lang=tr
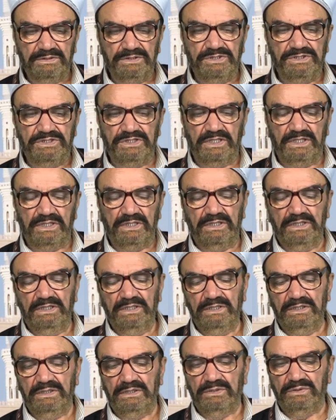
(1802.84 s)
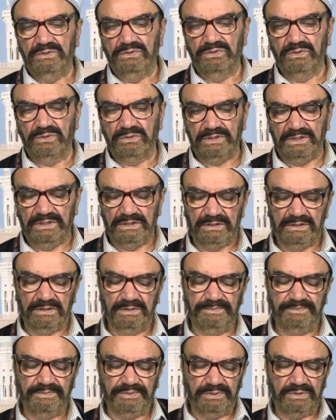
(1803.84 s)
Cehli yok
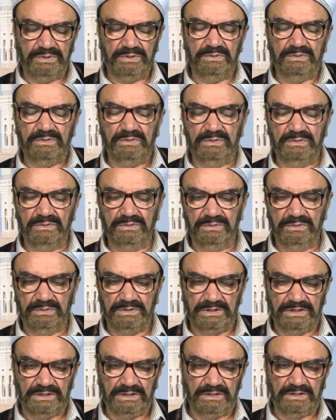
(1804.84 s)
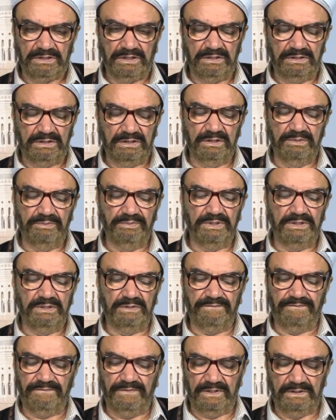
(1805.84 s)
edip onun yerine ilmi
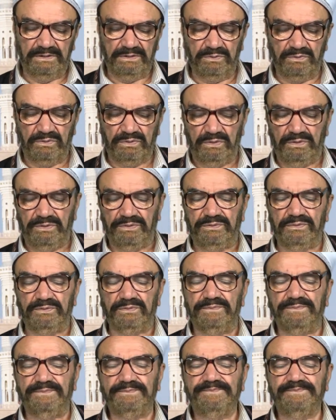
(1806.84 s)
irfanı koydu